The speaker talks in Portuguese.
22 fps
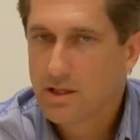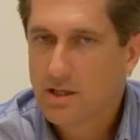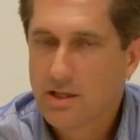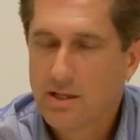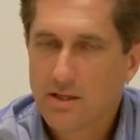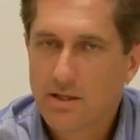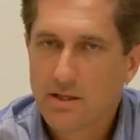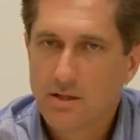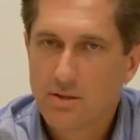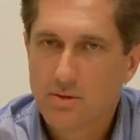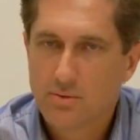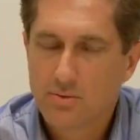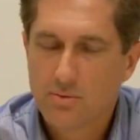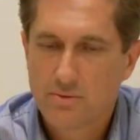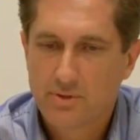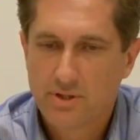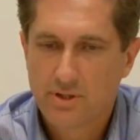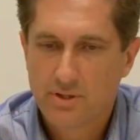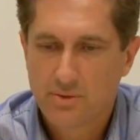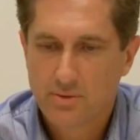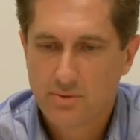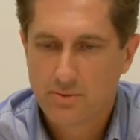É, eu,
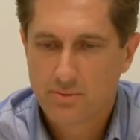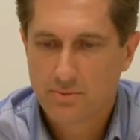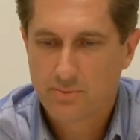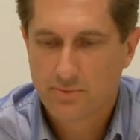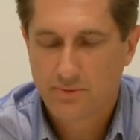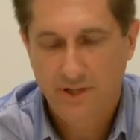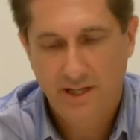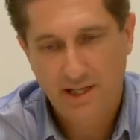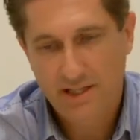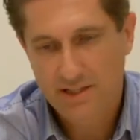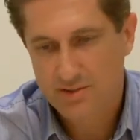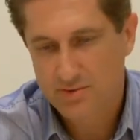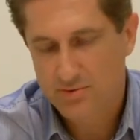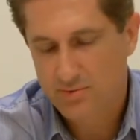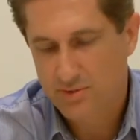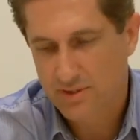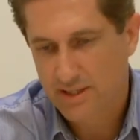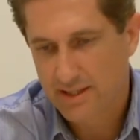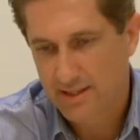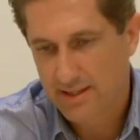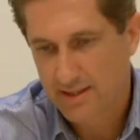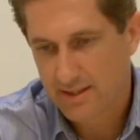eu, é
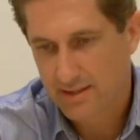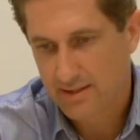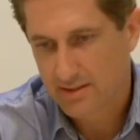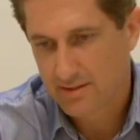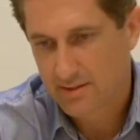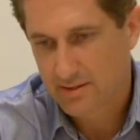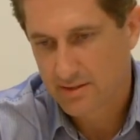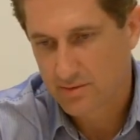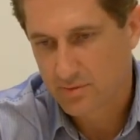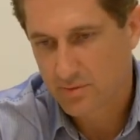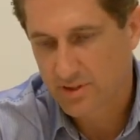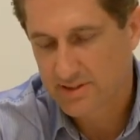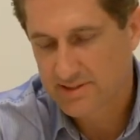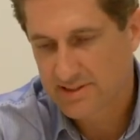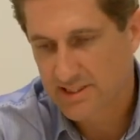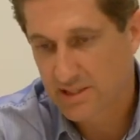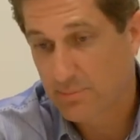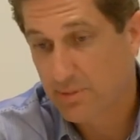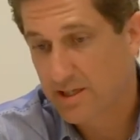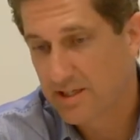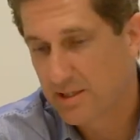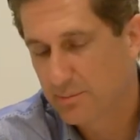isso, é, nós
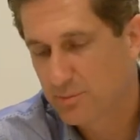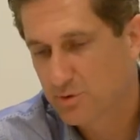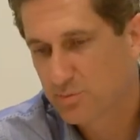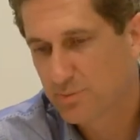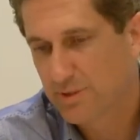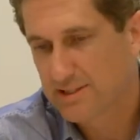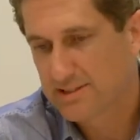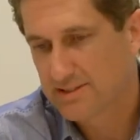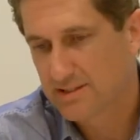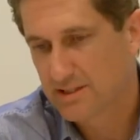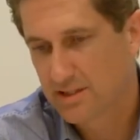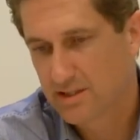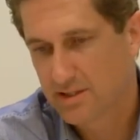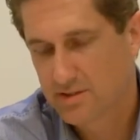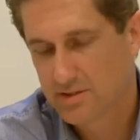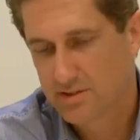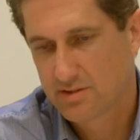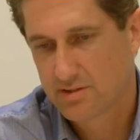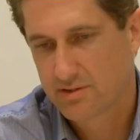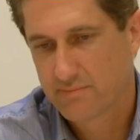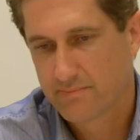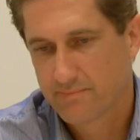trabalhamos
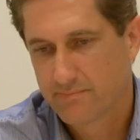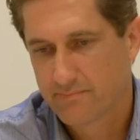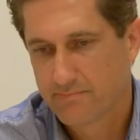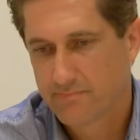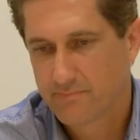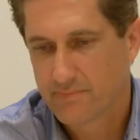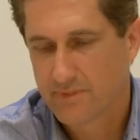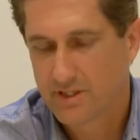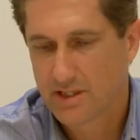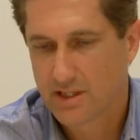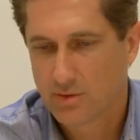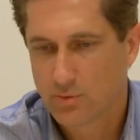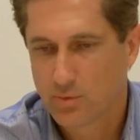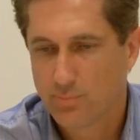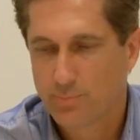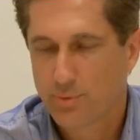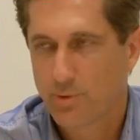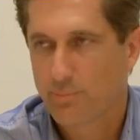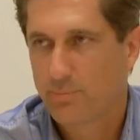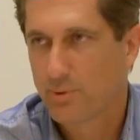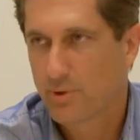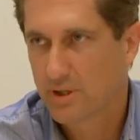bastante é, com
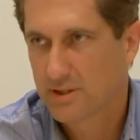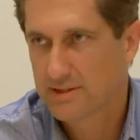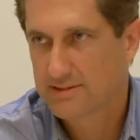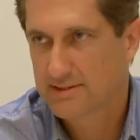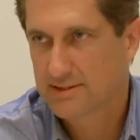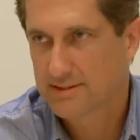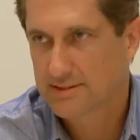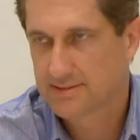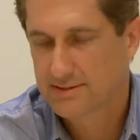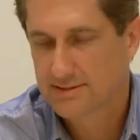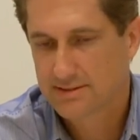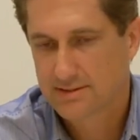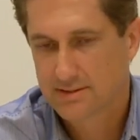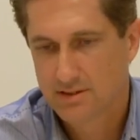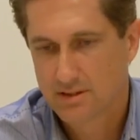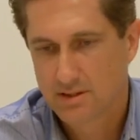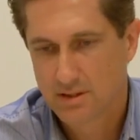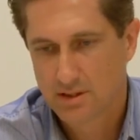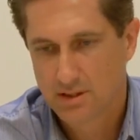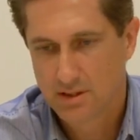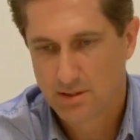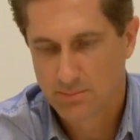propostas,
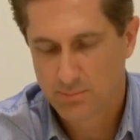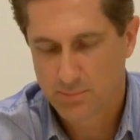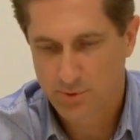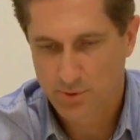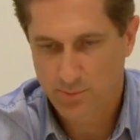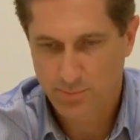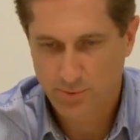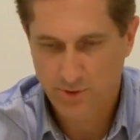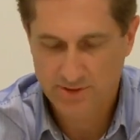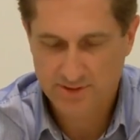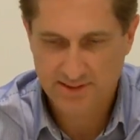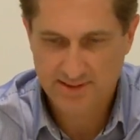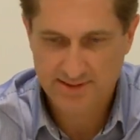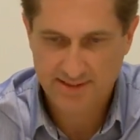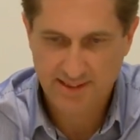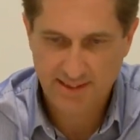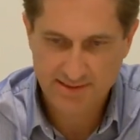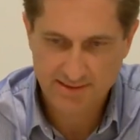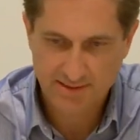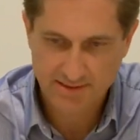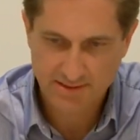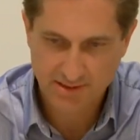propostas
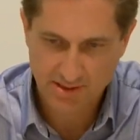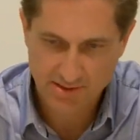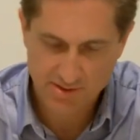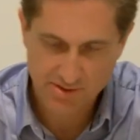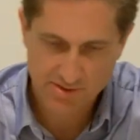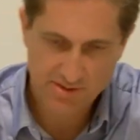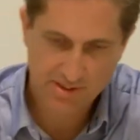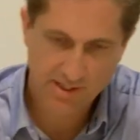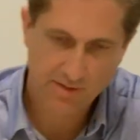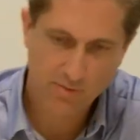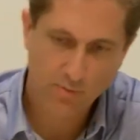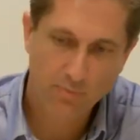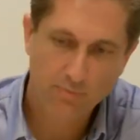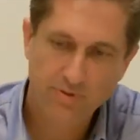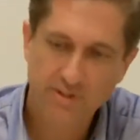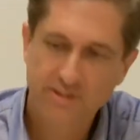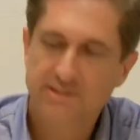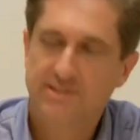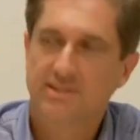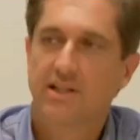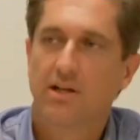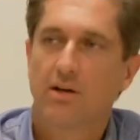essas que a gente tem a
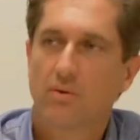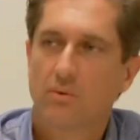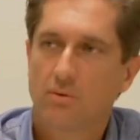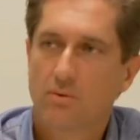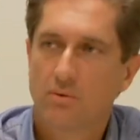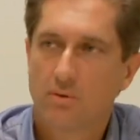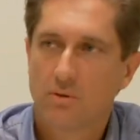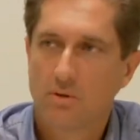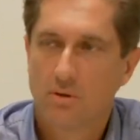convicção